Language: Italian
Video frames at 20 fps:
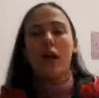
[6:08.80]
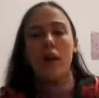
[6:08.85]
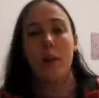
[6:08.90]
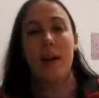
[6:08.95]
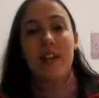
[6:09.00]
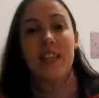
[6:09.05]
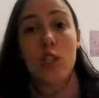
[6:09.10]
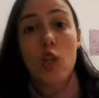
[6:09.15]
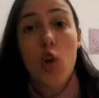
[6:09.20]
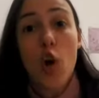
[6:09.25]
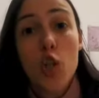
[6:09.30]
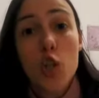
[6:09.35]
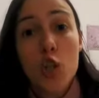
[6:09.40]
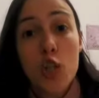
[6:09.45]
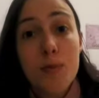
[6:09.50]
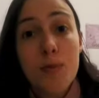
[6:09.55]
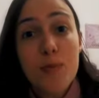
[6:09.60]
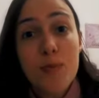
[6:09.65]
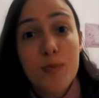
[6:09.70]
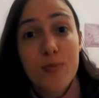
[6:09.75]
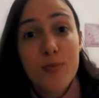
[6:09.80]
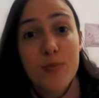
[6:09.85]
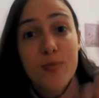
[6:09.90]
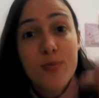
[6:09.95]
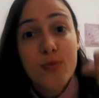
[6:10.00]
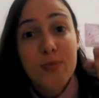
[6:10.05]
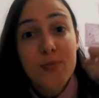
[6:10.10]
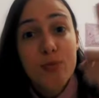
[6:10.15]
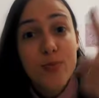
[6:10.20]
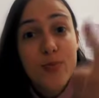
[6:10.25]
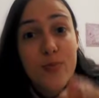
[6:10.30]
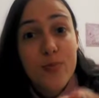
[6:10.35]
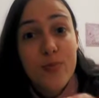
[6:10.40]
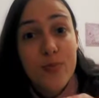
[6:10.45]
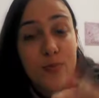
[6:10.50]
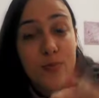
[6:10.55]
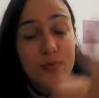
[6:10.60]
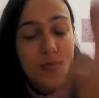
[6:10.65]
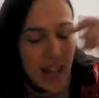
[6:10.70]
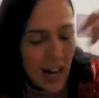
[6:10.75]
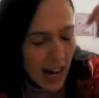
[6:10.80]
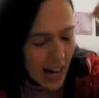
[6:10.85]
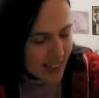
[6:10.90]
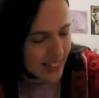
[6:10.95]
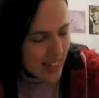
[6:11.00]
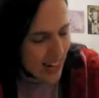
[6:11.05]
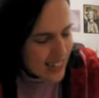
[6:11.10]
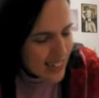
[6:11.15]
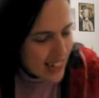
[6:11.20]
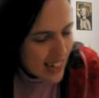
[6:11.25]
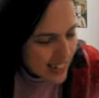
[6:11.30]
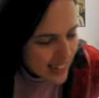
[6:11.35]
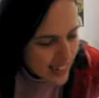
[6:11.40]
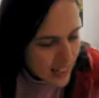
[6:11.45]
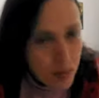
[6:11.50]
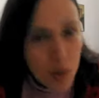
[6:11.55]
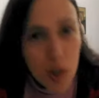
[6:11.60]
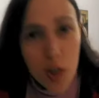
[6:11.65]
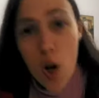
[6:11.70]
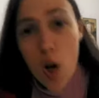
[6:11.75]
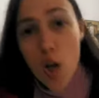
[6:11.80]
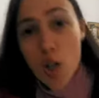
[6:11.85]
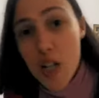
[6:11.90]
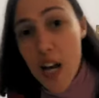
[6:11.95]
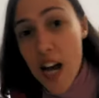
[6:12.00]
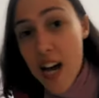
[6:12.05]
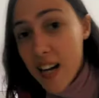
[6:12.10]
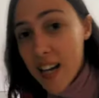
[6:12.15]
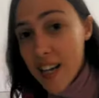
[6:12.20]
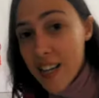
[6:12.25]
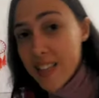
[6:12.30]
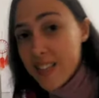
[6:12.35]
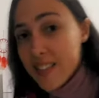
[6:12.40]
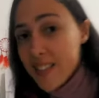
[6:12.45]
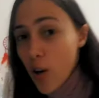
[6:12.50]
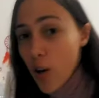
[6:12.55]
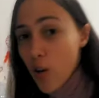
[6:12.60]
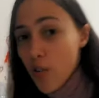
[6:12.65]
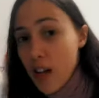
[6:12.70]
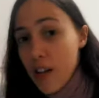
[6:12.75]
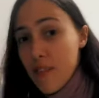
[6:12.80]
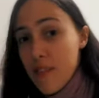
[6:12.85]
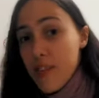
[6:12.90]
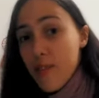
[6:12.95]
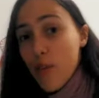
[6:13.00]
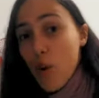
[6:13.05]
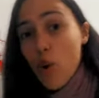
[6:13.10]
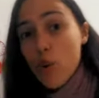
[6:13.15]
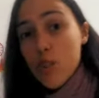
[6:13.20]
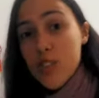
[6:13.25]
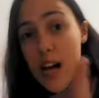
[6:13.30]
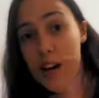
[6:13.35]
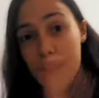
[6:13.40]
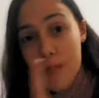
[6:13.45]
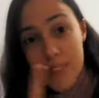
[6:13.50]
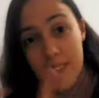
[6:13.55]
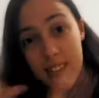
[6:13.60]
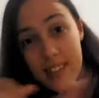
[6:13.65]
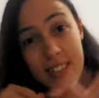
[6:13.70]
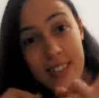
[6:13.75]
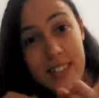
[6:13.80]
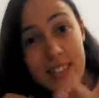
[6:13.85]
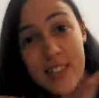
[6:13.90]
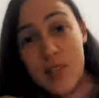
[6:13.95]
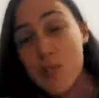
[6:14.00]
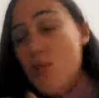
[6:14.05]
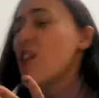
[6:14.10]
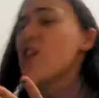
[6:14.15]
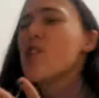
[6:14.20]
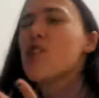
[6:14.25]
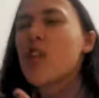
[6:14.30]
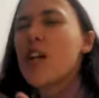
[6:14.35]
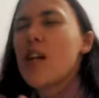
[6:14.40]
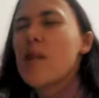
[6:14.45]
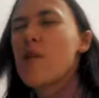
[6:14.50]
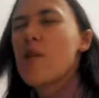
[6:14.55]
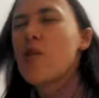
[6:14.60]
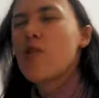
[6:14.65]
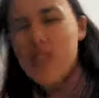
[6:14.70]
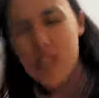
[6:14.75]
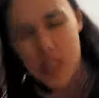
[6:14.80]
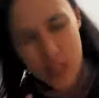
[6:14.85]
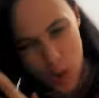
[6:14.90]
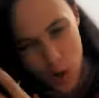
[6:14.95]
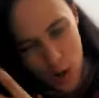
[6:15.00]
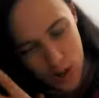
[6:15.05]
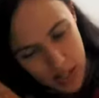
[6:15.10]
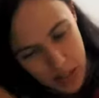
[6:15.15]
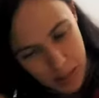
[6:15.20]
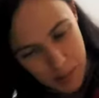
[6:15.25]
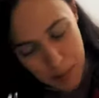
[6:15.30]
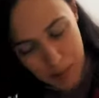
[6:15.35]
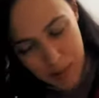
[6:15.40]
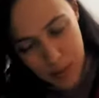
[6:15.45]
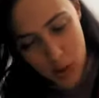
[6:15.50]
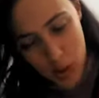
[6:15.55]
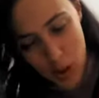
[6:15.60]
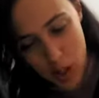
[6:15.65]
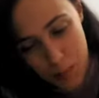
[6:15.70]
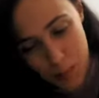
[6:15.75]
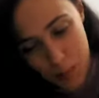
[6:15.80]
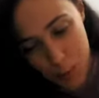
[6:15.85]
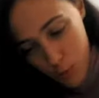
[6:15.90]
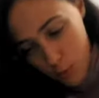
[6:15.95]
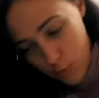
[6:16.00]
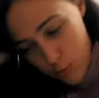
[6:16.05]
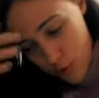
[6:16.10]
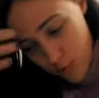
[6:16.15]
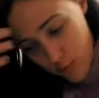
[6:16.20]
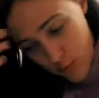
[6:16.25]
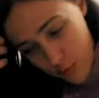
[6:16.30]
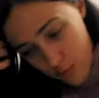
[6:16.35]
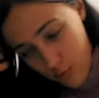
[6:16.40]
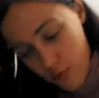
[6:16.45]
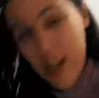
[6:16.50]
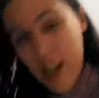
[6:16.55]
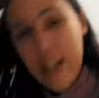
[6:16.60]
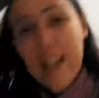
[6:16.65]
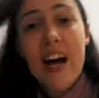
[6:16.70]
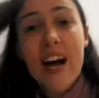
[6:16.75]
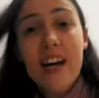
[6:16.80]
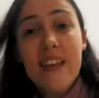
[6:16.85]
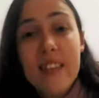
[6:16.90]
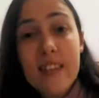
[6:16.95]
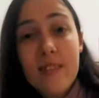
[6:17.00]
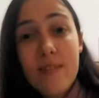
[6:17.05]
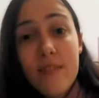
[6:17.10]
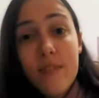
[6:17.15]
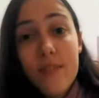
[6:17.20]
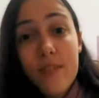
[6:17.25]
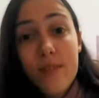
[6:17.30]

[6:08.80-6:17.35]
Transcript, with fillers: a parte i dolci? Dai, dai, dai, chi mi conosce anche se non dal vivo lo sa. Quali sono le mie ossessioni, le mie passioni più sfrenate